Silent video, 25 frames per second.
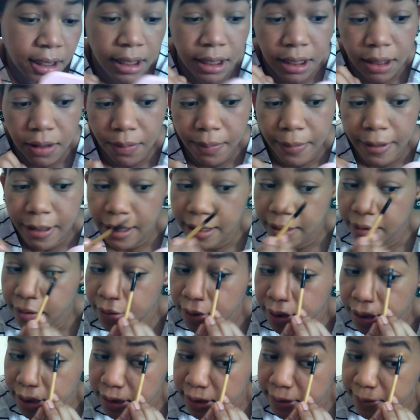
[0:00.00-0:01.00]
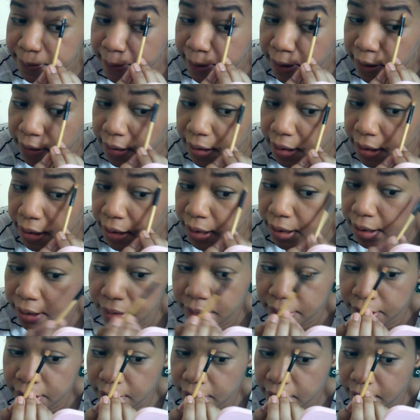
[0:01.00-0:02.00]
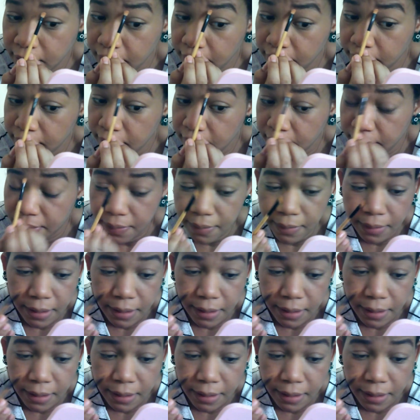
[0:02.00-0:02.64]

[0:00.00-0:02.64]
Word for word: iluminador que espero que la otro clip del,